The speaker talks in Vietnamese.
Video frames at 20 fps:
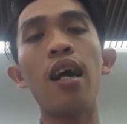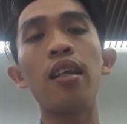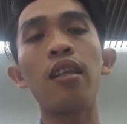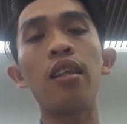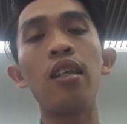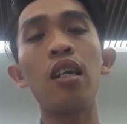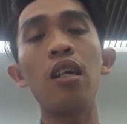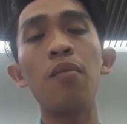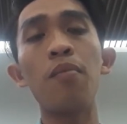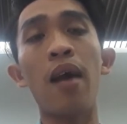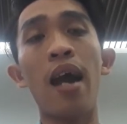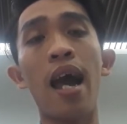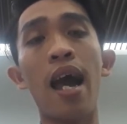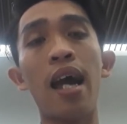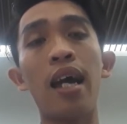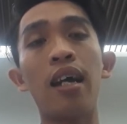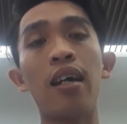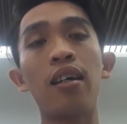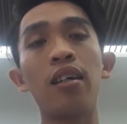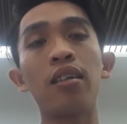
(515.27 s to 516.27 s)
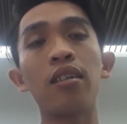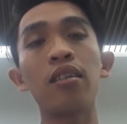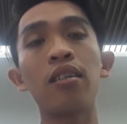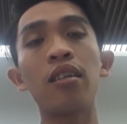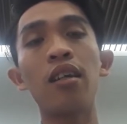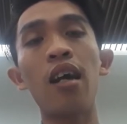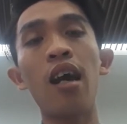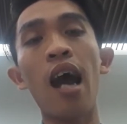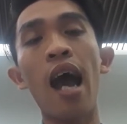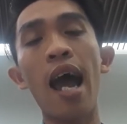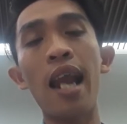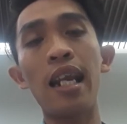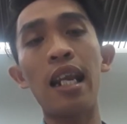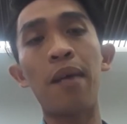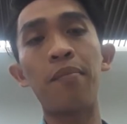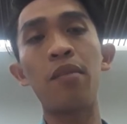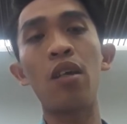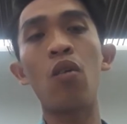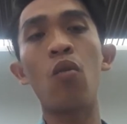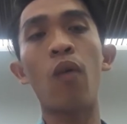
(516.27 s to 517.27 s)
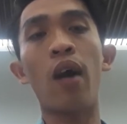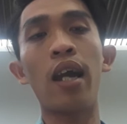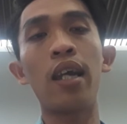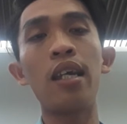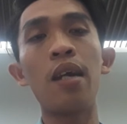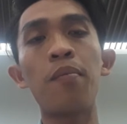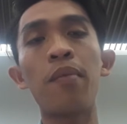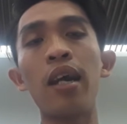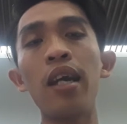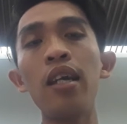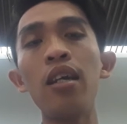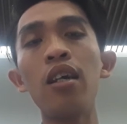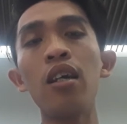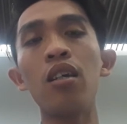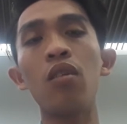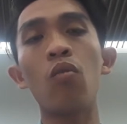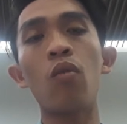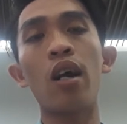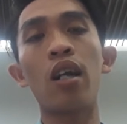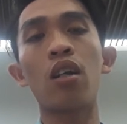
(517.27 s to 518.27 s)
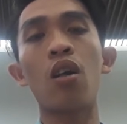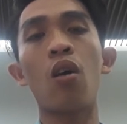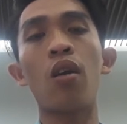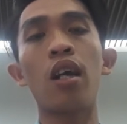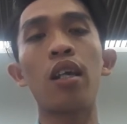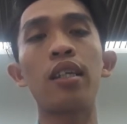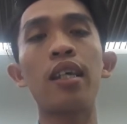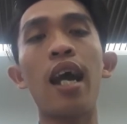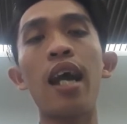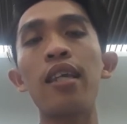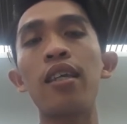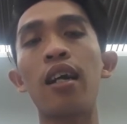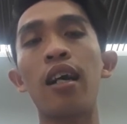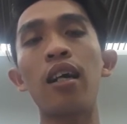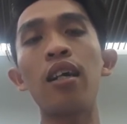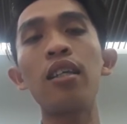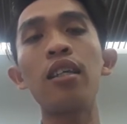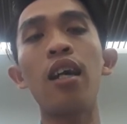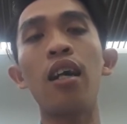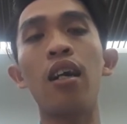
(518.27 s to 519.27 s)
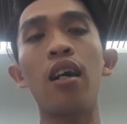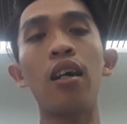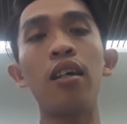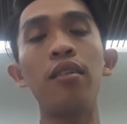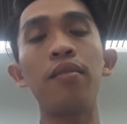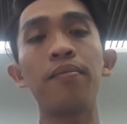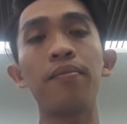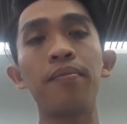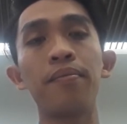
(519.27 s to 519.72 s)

Nhưng mà anh làm như vậy em thấy á, hoàn toàn là sai chặt hết trơn rồi.